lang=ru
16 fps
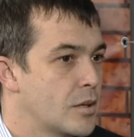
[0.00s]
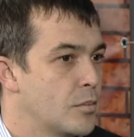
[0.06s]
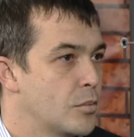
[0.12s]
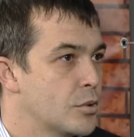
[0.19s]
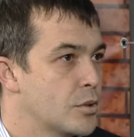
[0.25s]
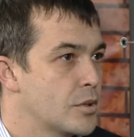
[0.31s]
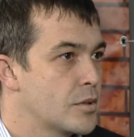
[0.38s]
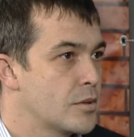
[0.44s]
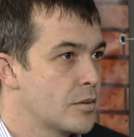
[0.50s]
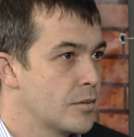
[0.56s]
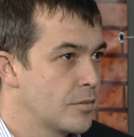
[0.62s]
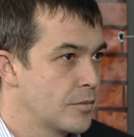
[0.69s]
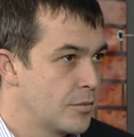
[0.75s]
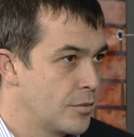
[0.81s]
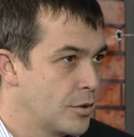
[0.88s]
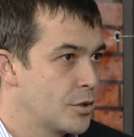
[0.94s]
работать
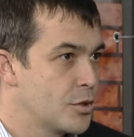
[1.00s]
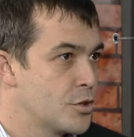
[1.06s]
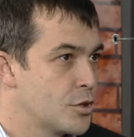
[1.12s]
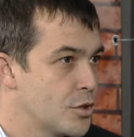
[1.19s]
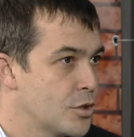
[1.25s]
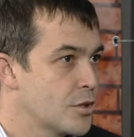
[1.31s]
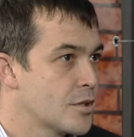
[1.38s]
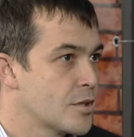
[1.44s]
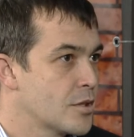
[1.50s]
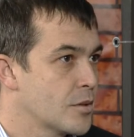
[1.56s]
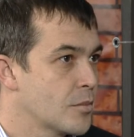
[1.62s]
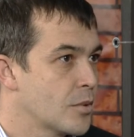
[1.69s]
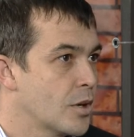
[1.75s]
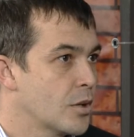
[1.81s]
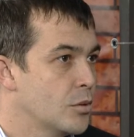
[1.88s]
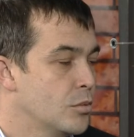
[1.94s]
в 2014
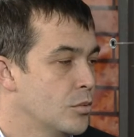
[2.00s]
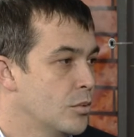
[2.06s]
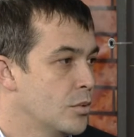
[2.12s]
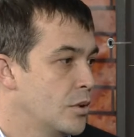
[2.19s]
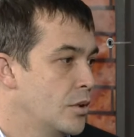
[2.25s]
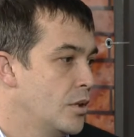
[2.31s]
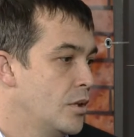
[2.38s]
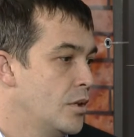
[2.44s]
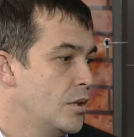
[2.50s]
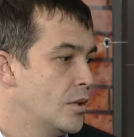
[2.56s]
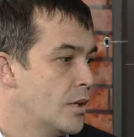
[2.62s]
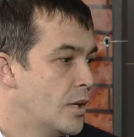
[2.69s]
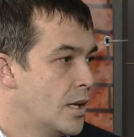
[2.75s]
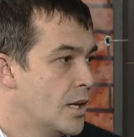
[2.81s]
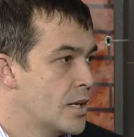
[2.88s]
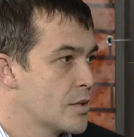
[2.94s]
году и
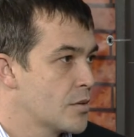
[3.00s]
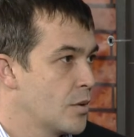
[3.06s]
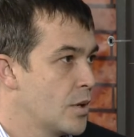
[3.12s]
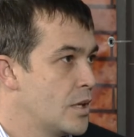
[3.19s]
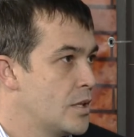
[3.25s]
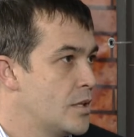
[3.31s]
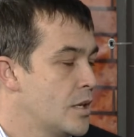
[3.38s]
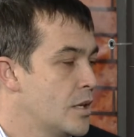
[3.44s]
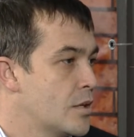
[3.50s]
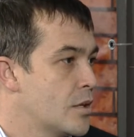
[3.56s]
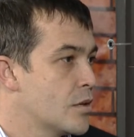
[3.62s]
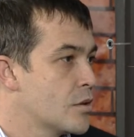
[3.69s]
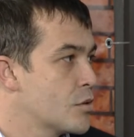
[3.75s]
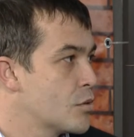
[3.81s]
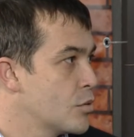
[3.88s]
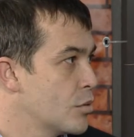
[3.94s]
своей
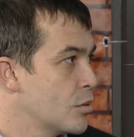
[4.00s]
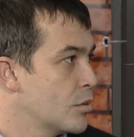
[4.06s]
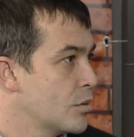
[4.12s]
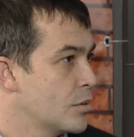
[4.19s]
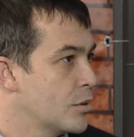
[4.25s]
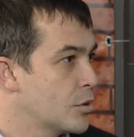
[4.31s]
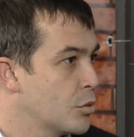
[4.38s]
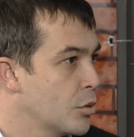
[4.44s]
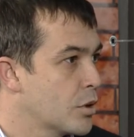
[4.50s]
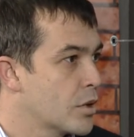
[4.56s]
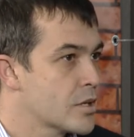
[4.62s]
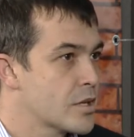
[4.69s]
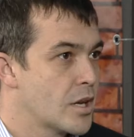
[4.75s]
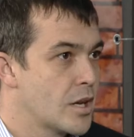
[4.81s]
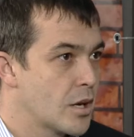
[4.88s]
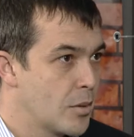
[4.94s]
деятельностью не только
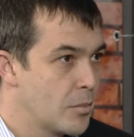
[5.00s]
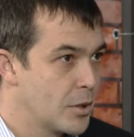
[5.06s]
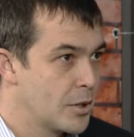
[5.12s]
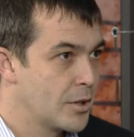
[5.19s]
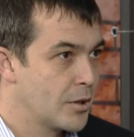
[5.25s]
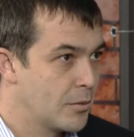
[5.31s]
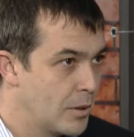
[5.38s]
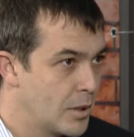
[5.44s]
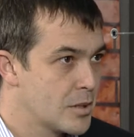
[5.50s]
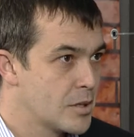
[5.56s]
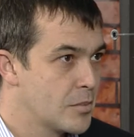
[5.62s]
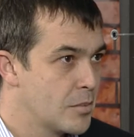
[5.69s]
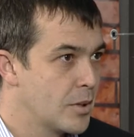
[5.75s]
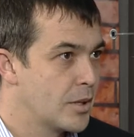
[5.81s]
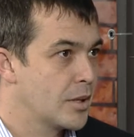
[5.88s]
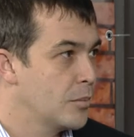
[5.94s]
зарекомендовал
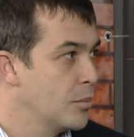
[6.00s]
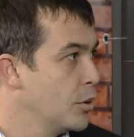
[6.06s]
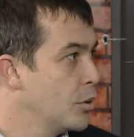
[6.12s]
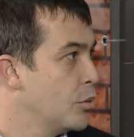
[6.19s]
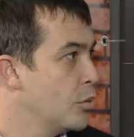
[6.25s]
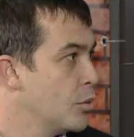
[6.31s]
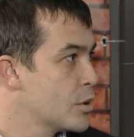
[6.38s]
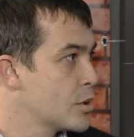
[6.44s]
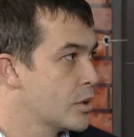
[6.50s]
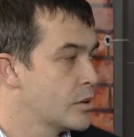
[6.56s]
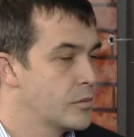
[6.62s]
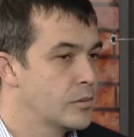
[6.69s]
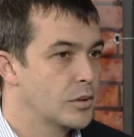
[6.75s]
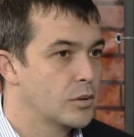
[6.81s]
себя на полуострове,